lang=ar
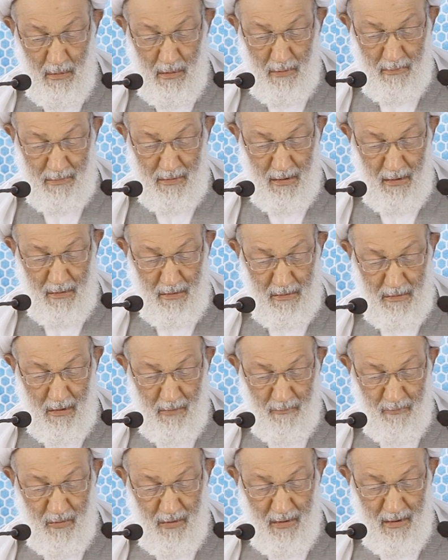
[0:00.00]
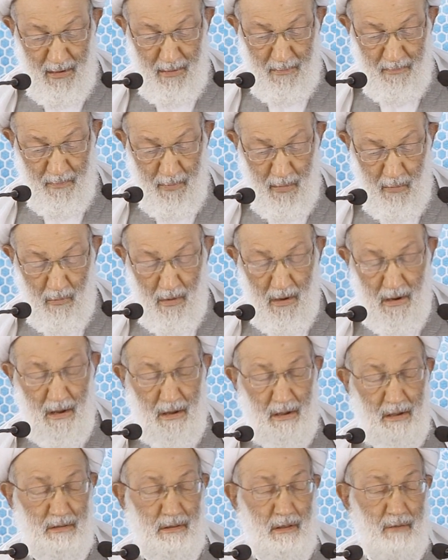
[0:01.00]
أن تختفي
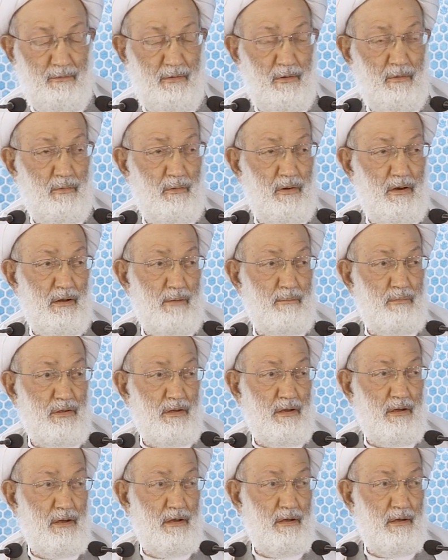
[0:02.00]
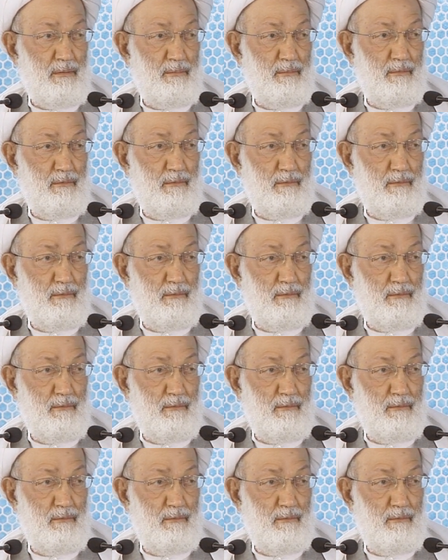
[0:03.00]
ولا يتفوه بها